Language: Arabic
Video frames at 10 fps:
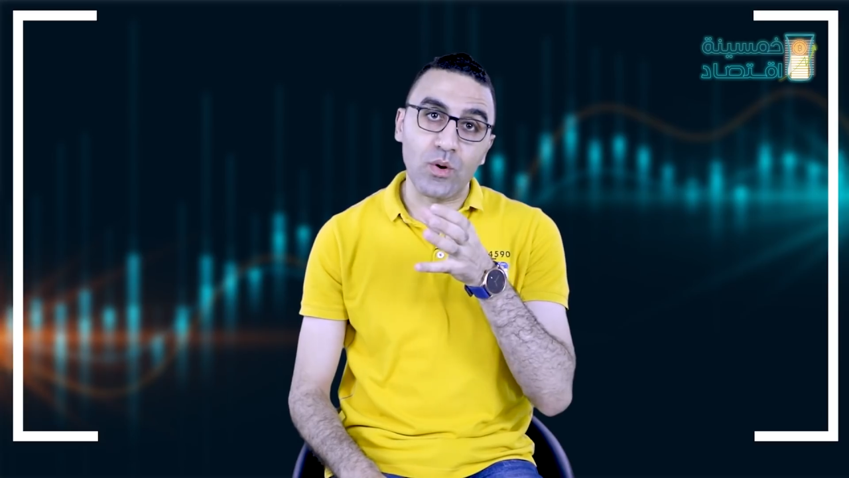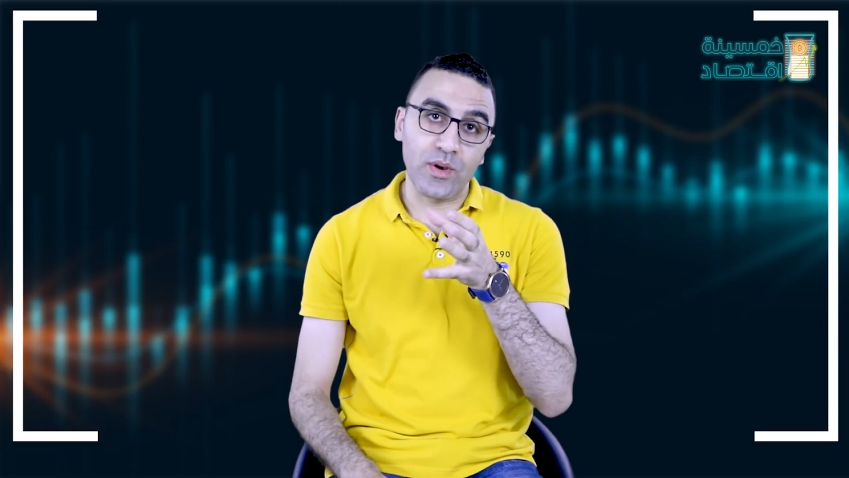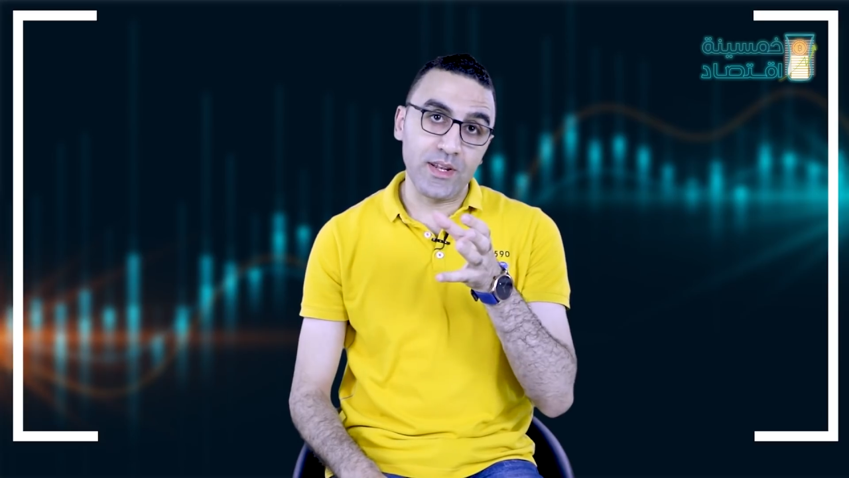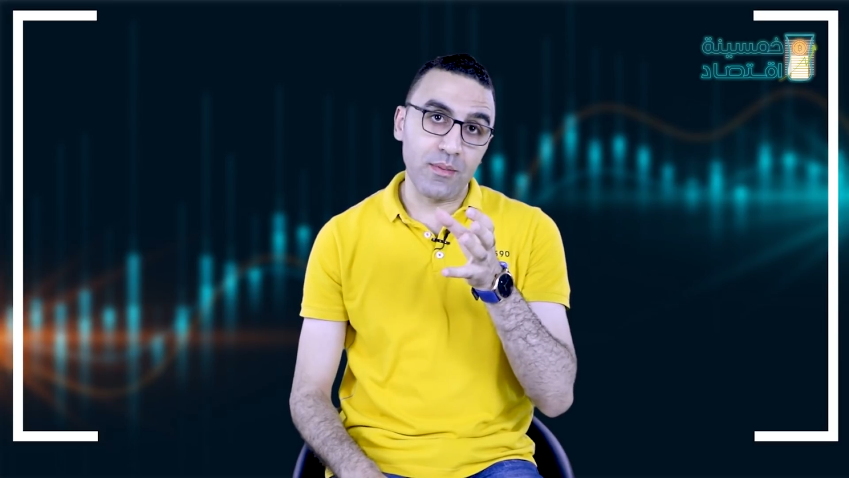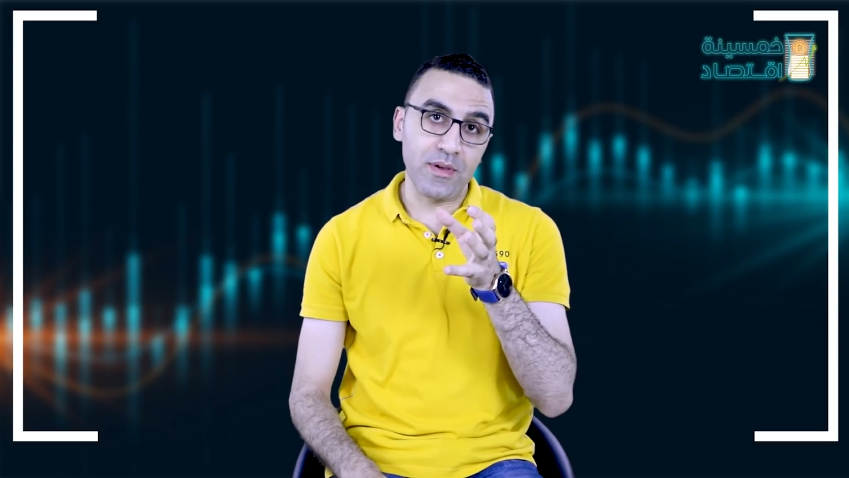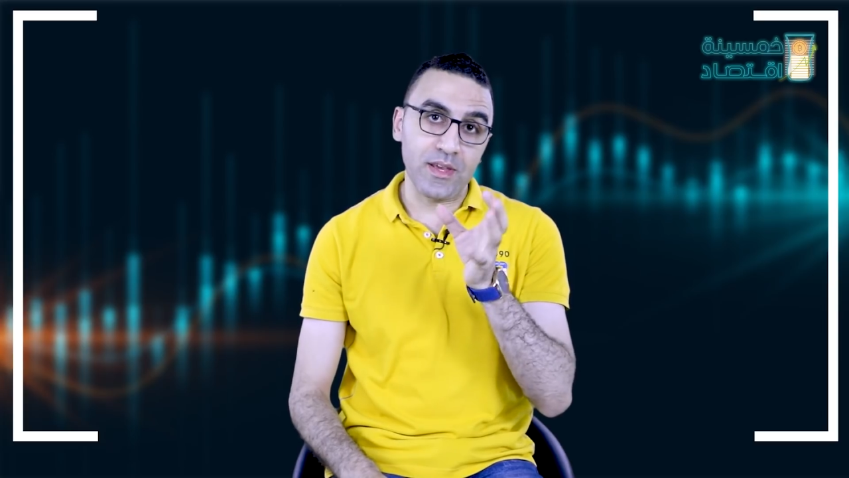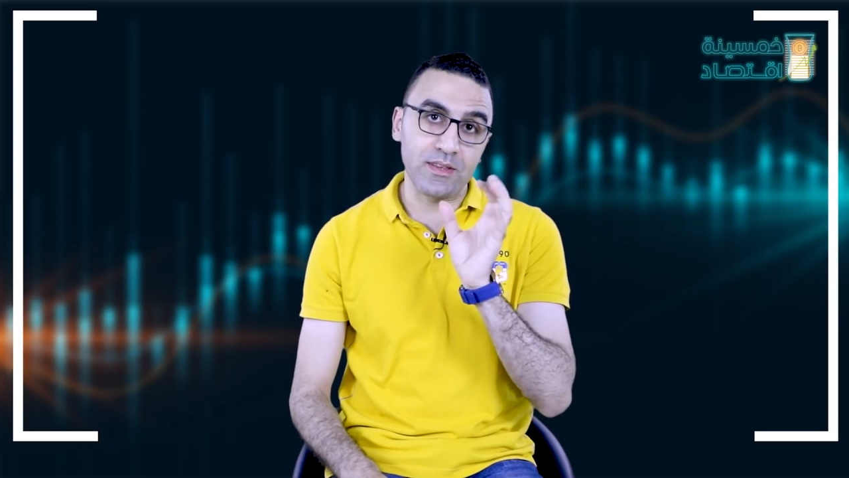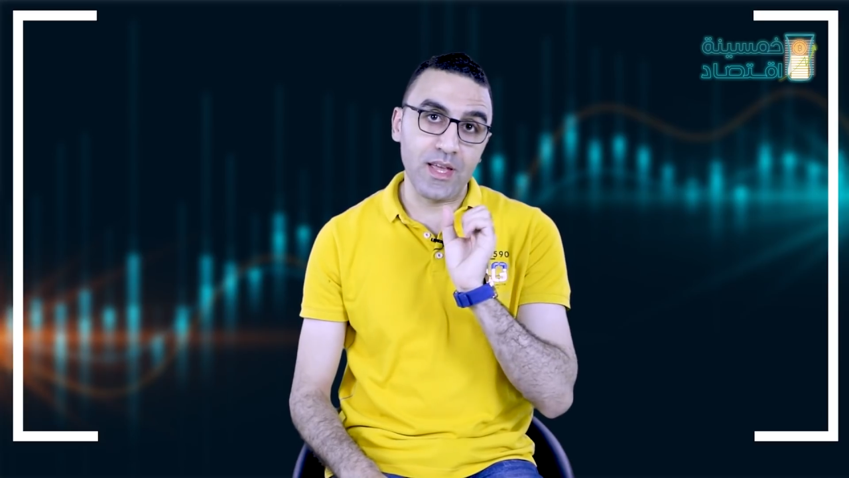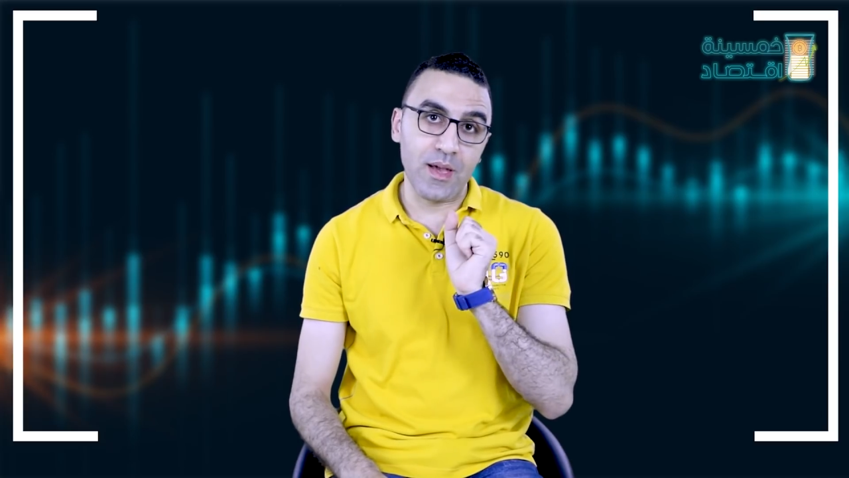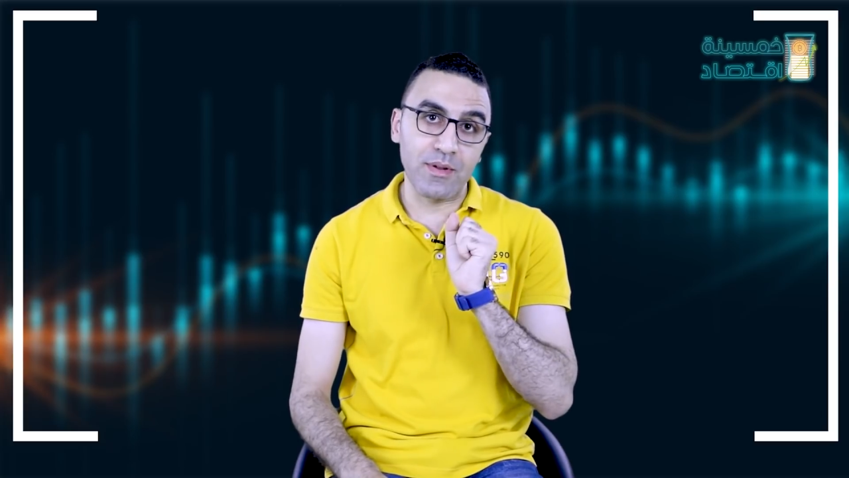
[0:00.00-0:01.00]
لو جينا بيع
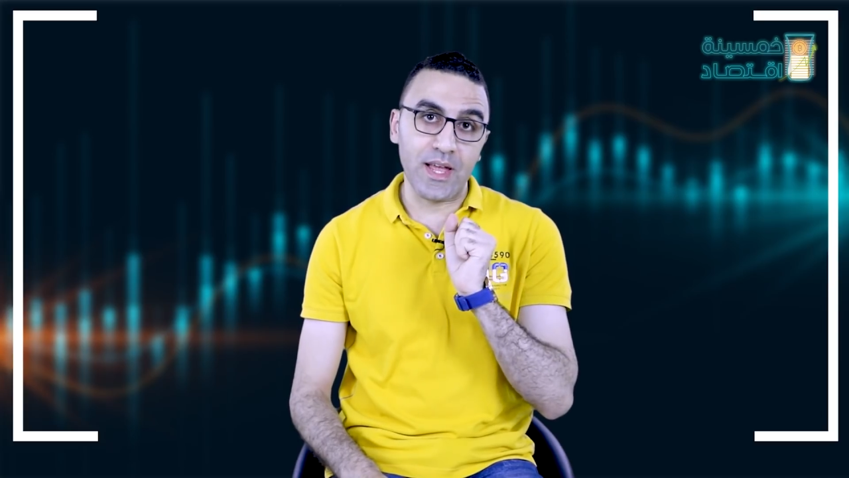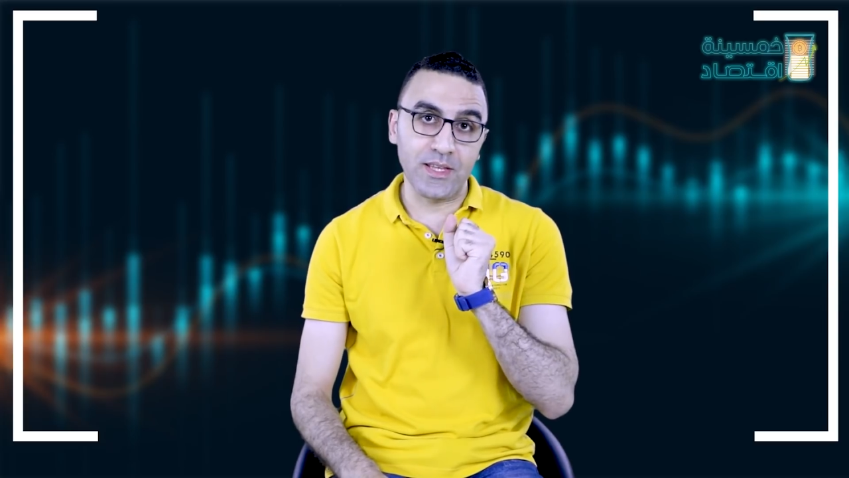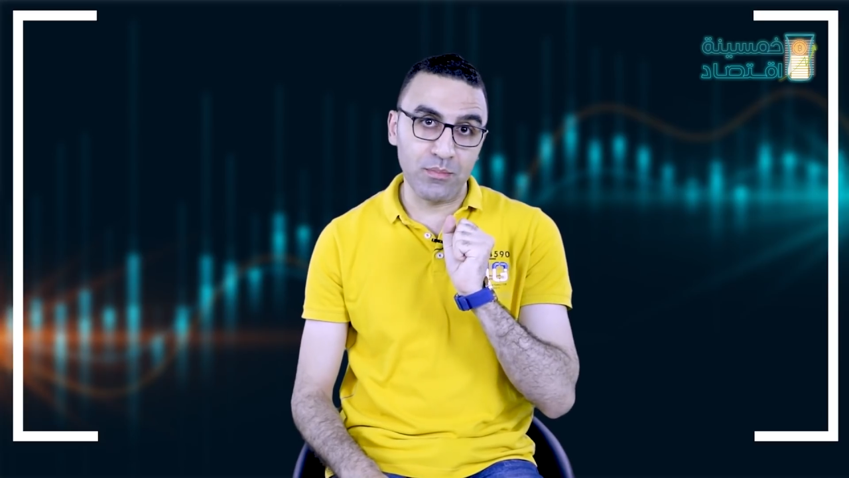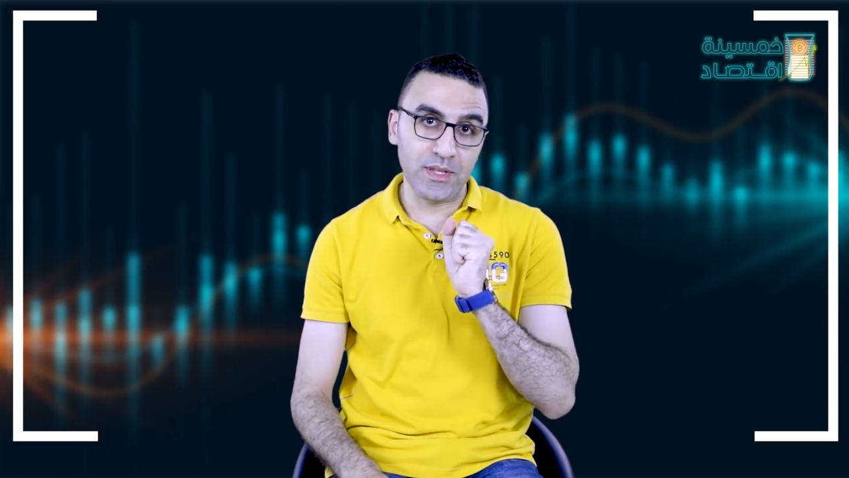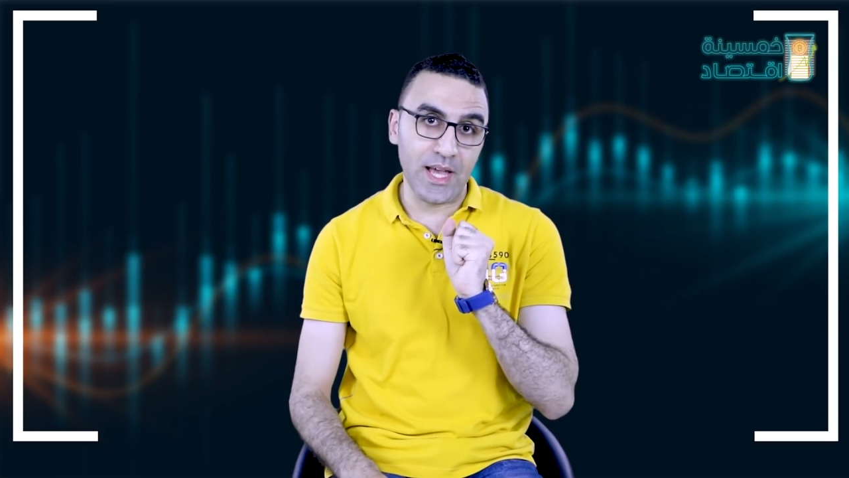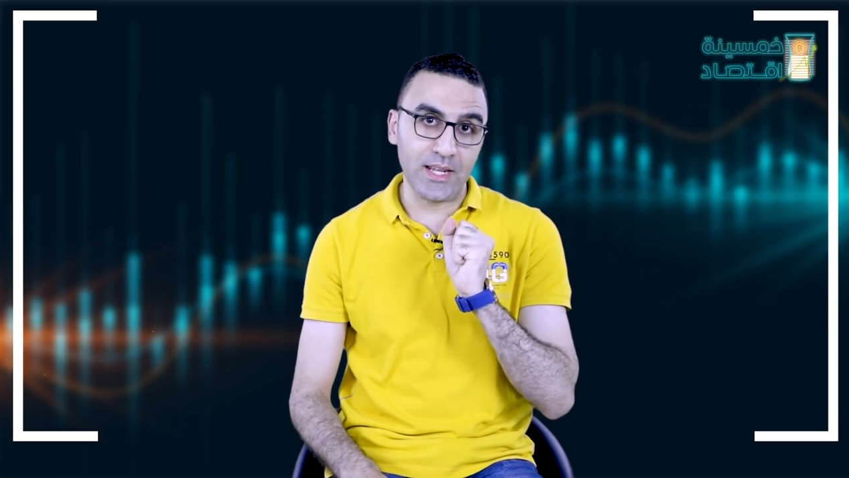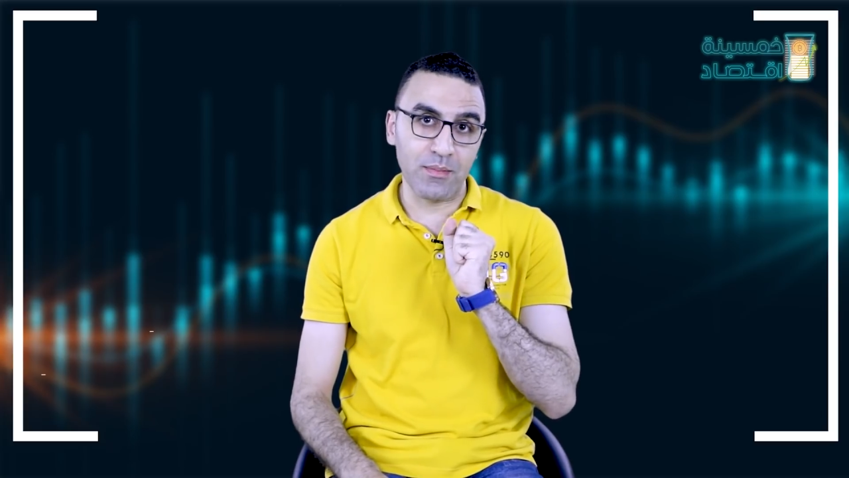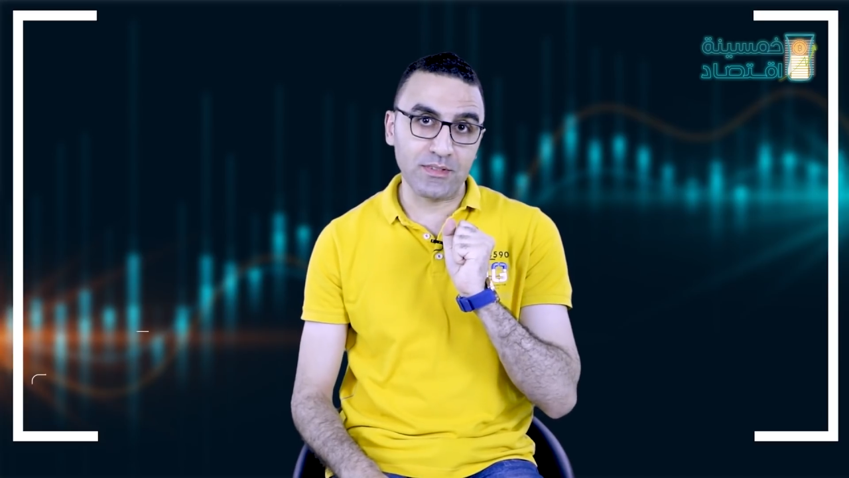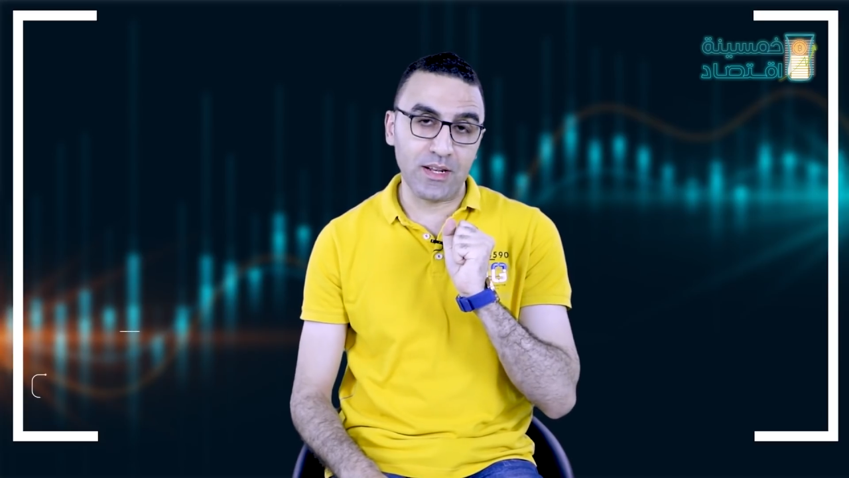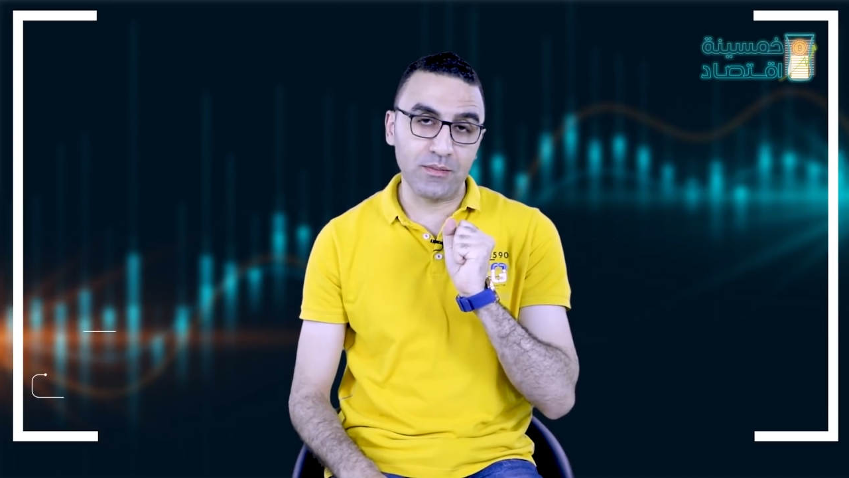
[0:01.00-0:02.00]
الذهب القديم بتاعنا
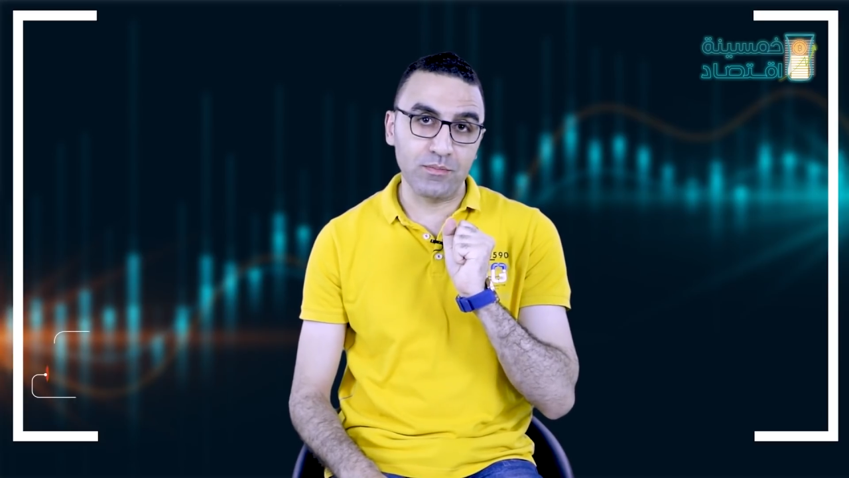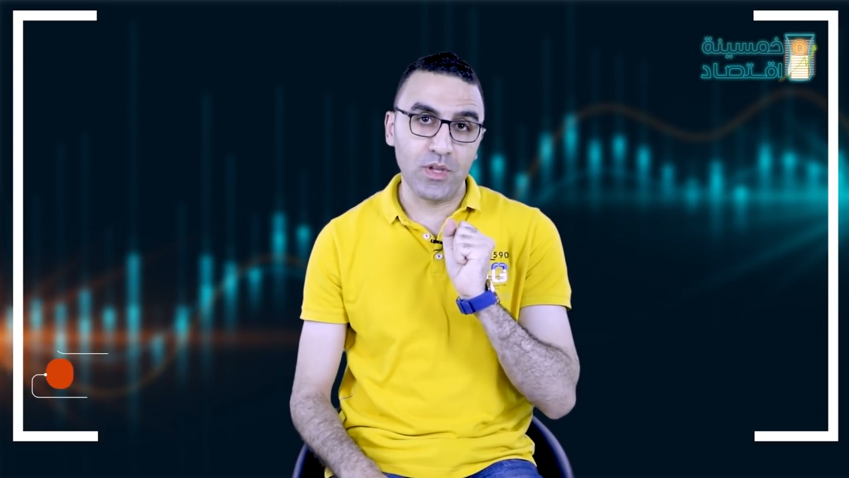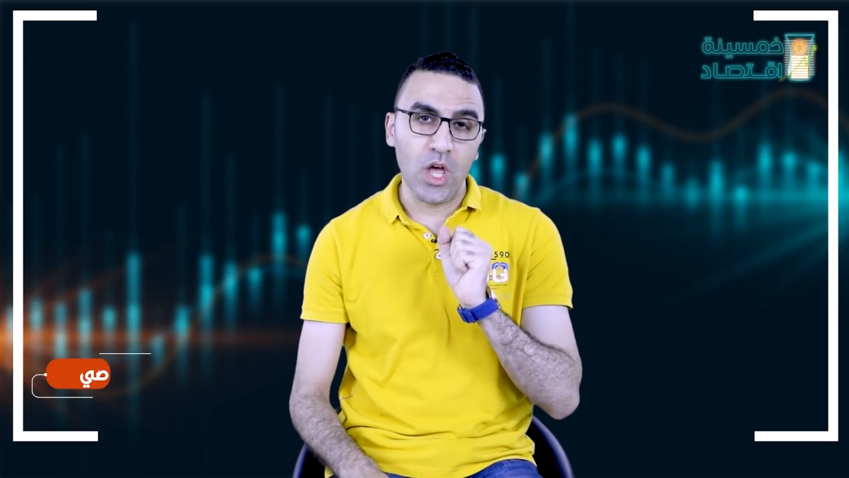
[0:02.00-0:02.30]
مثلا